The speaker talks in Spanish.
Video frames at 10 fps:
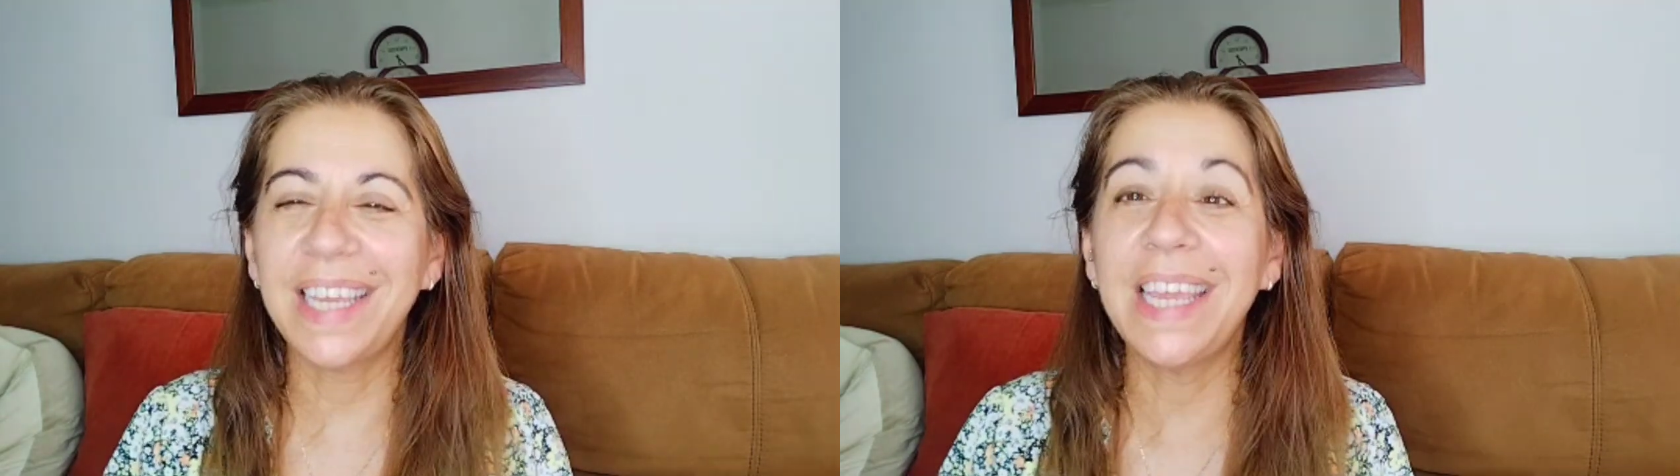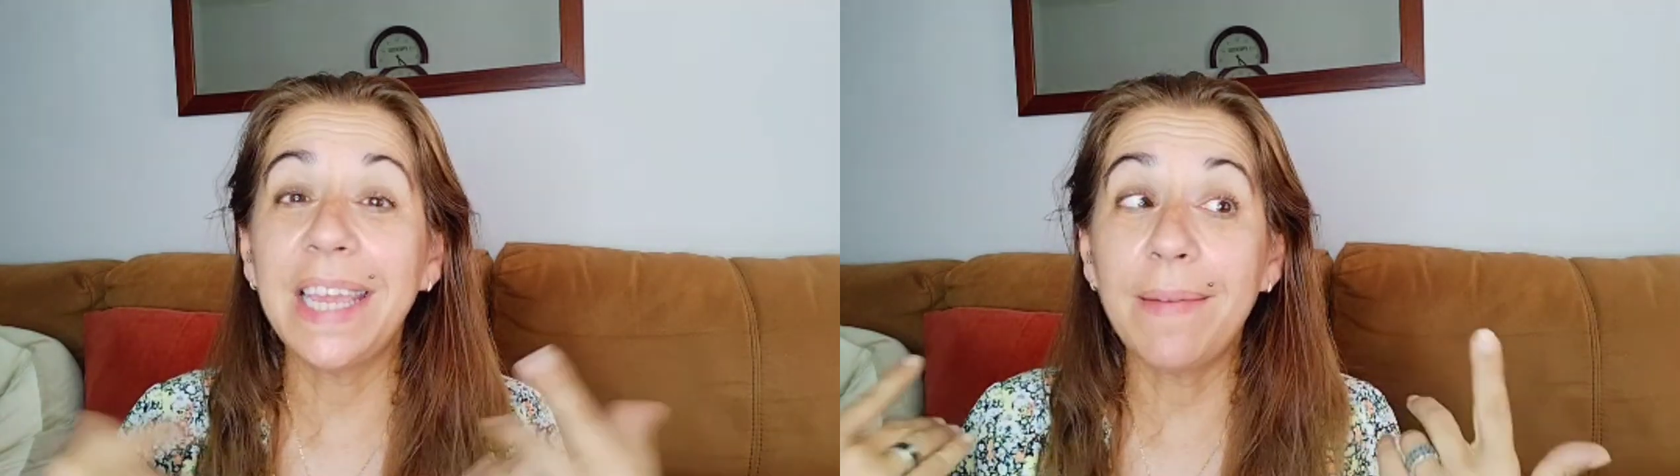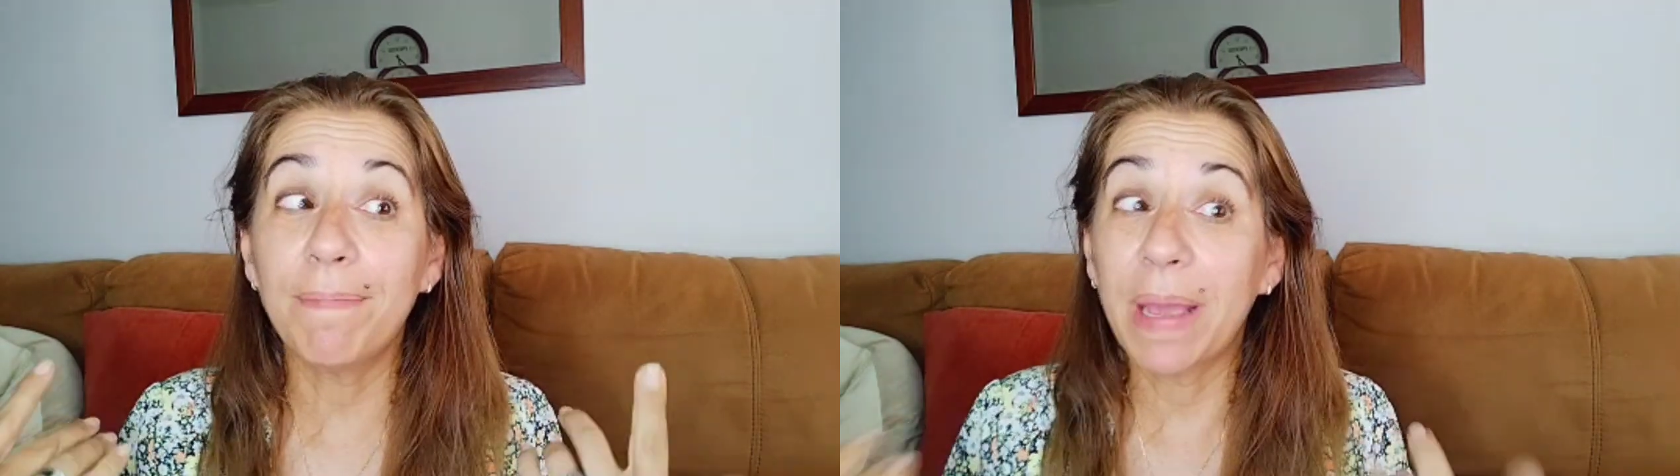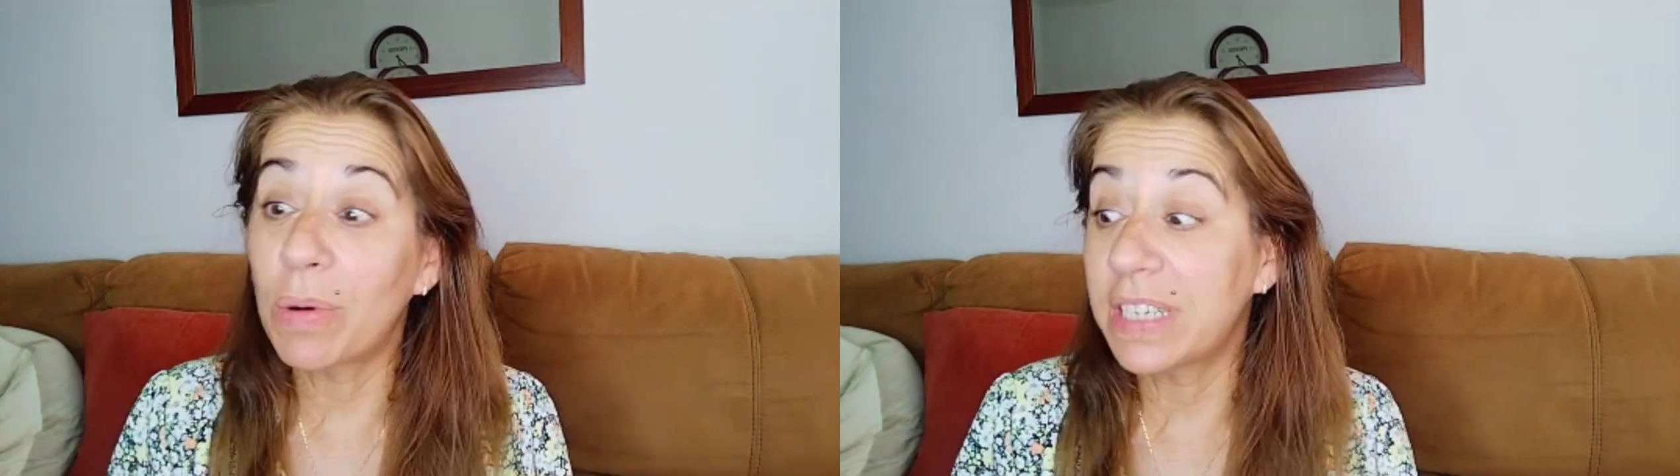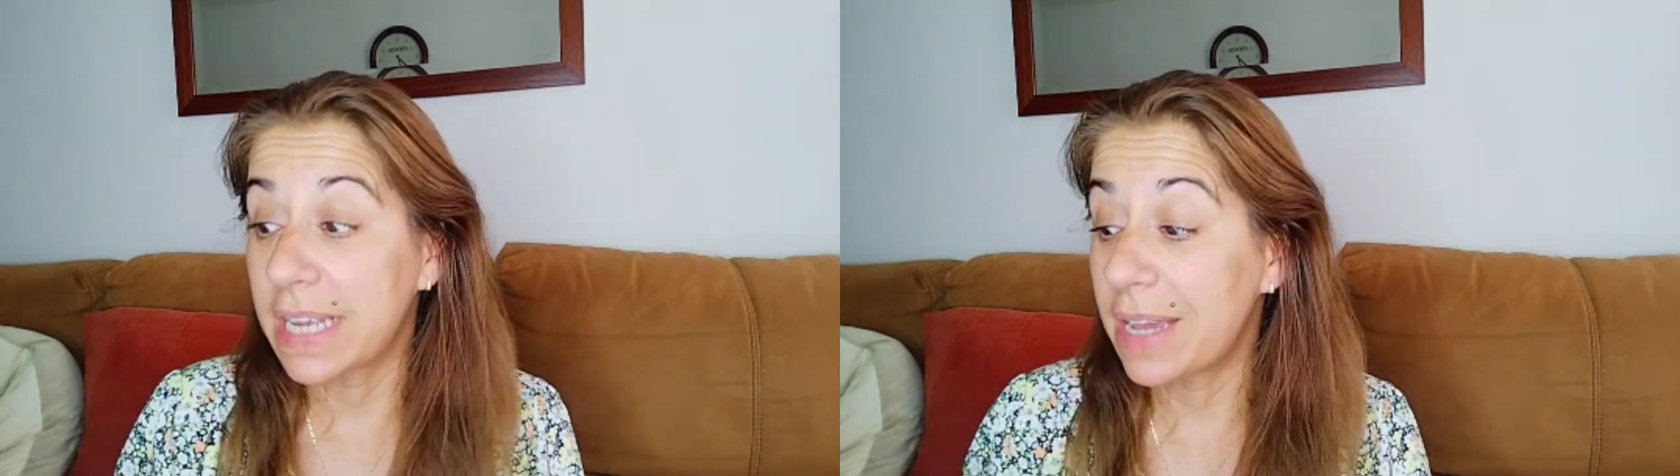y
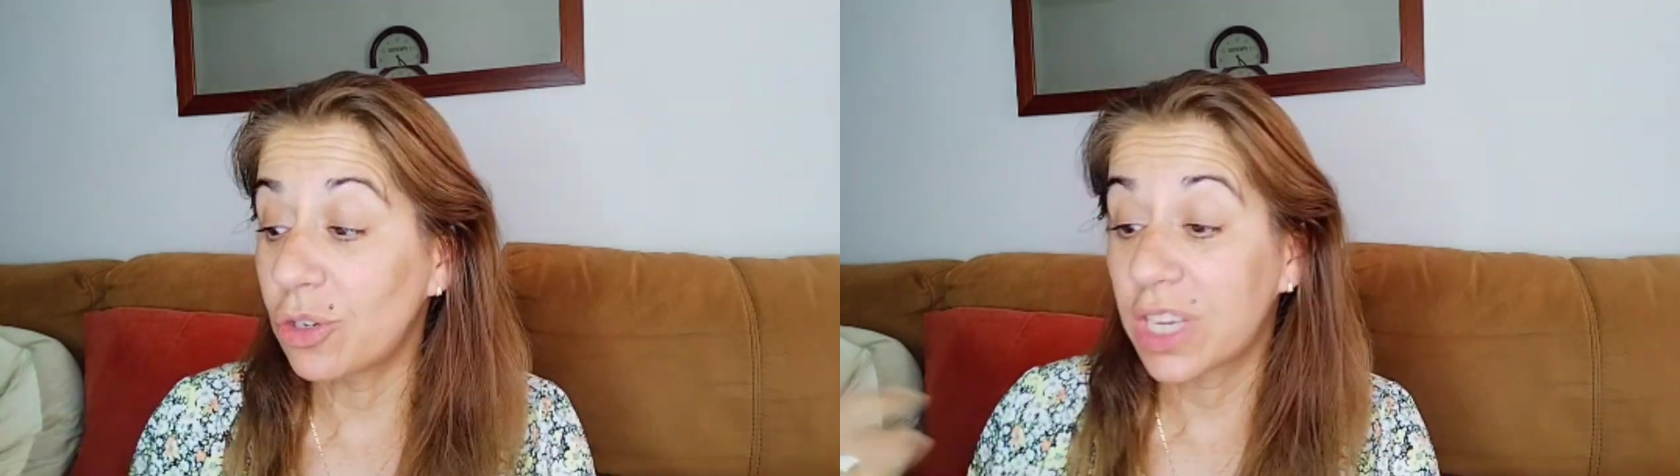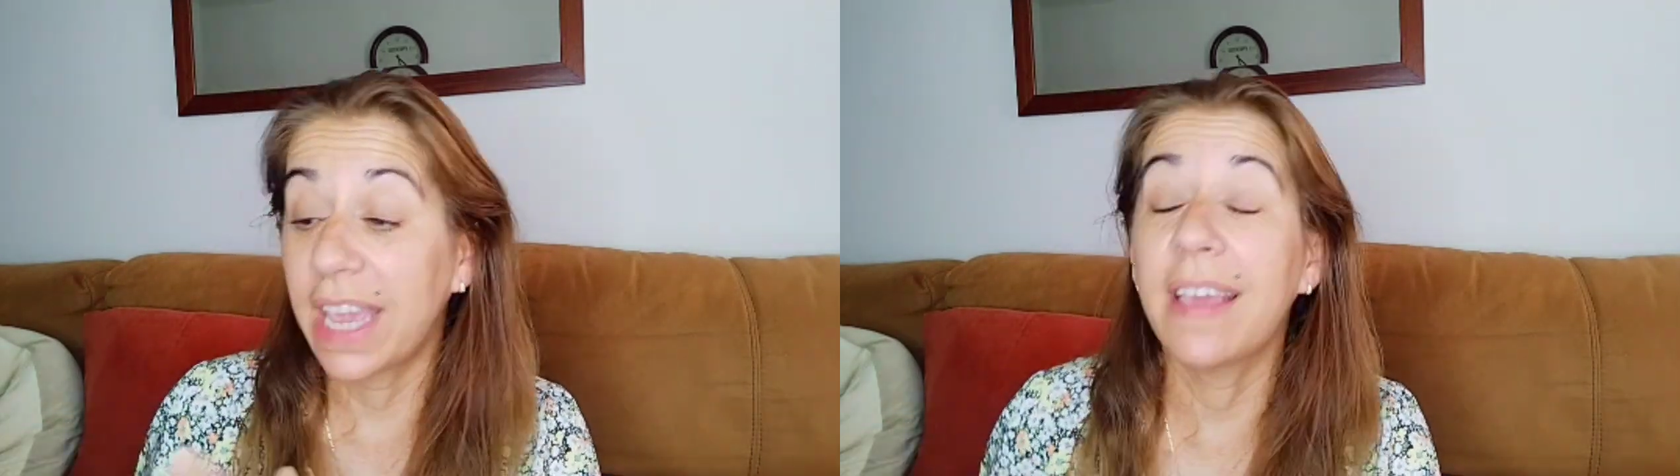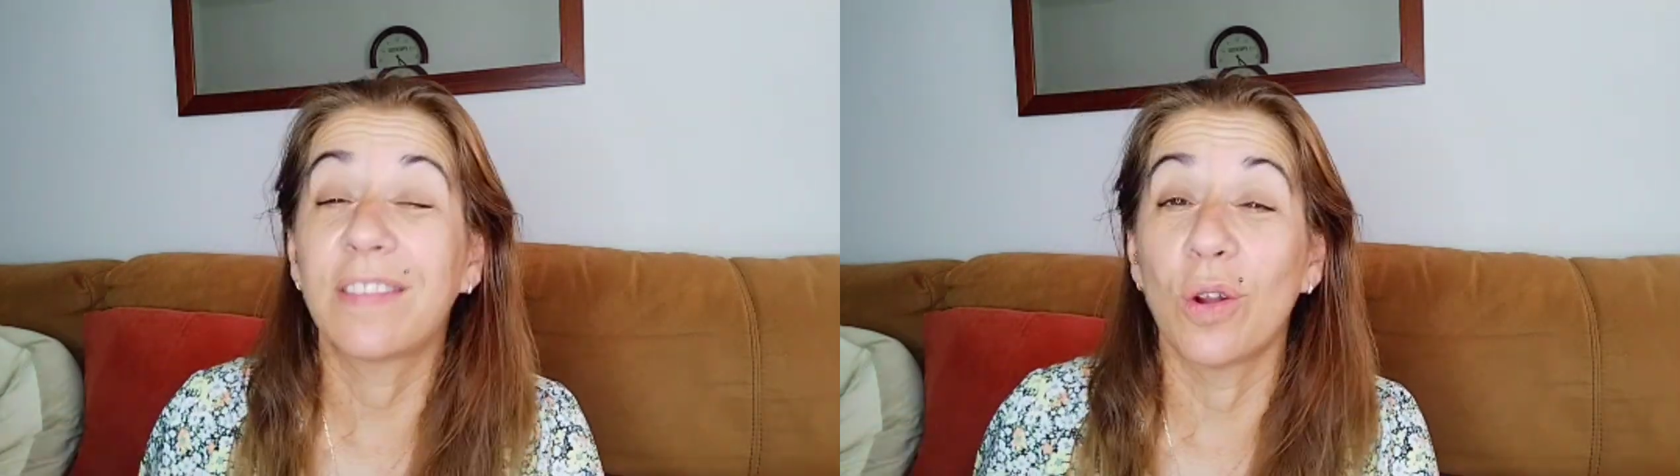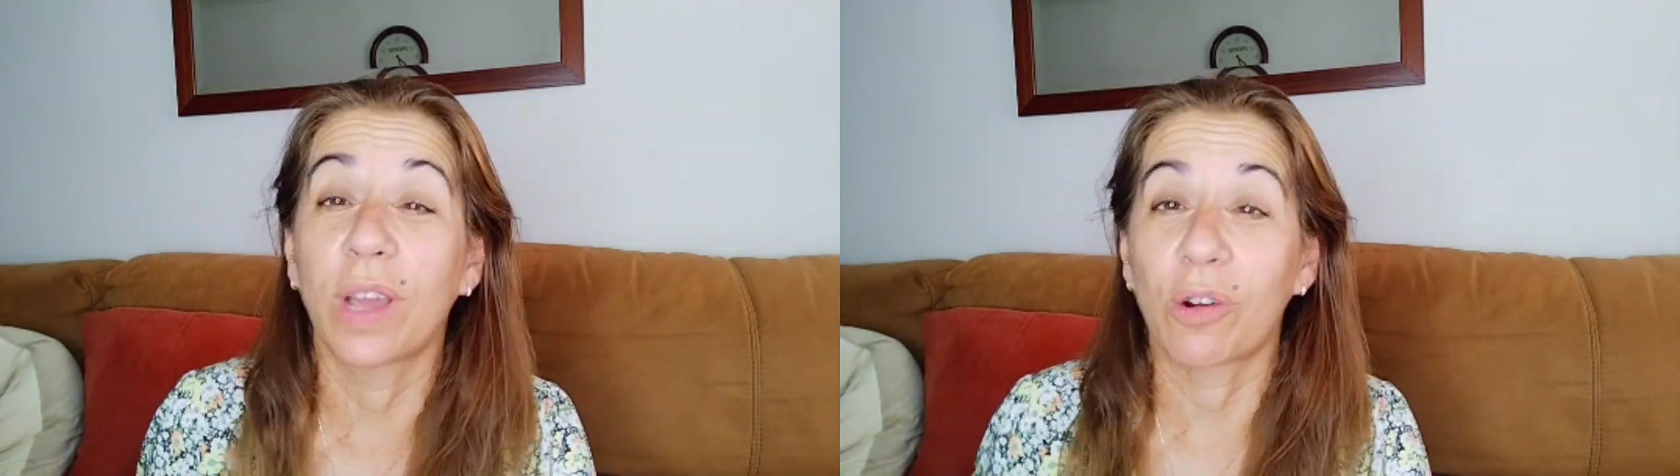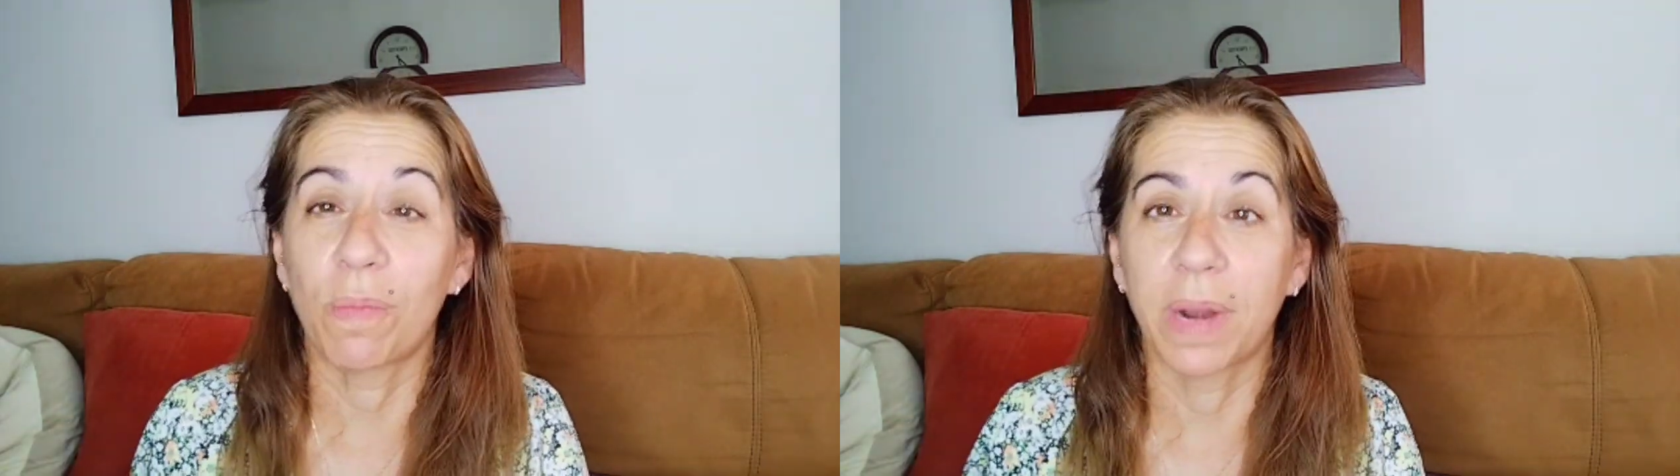vengo a enseñaros qué es lo
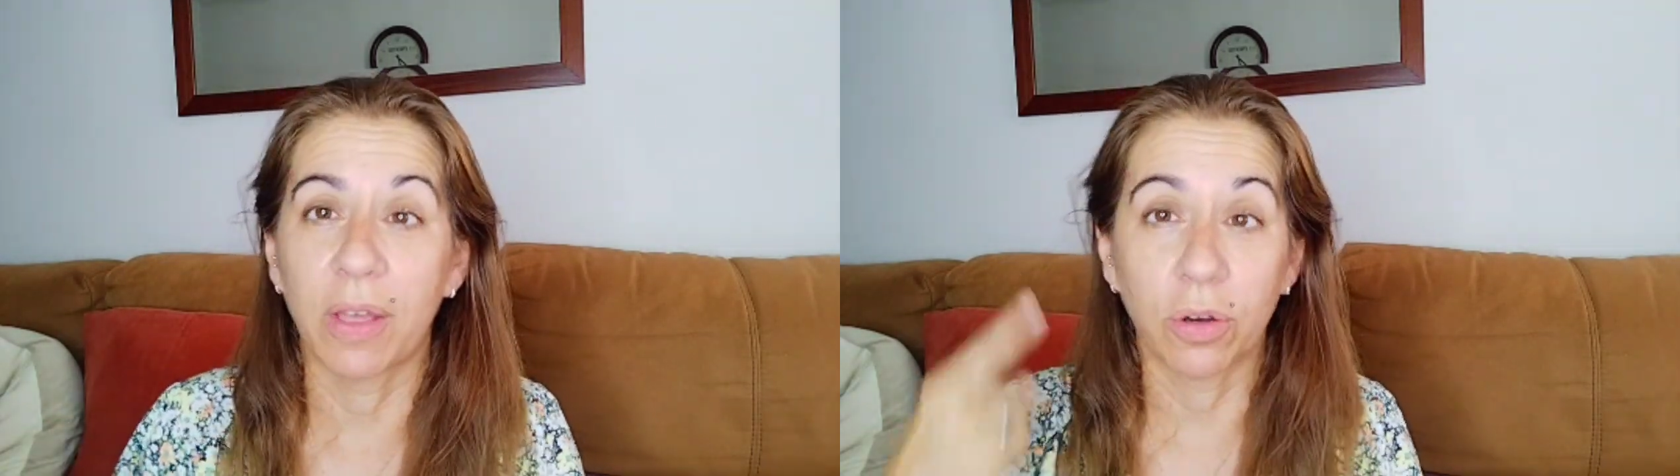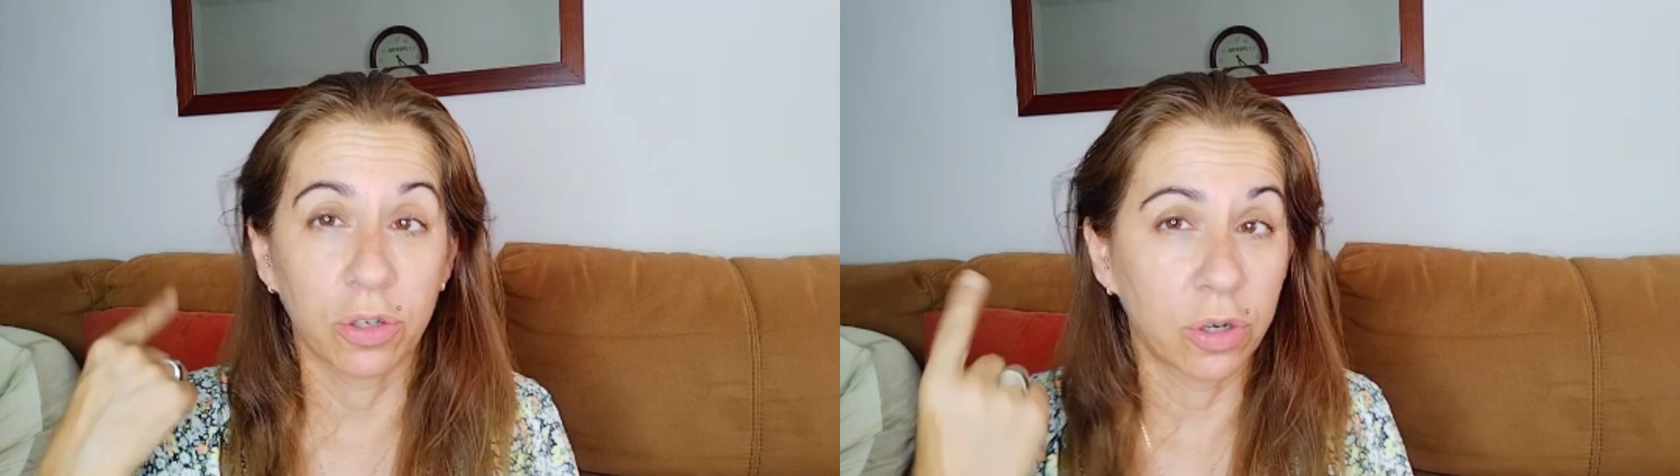que he comprado.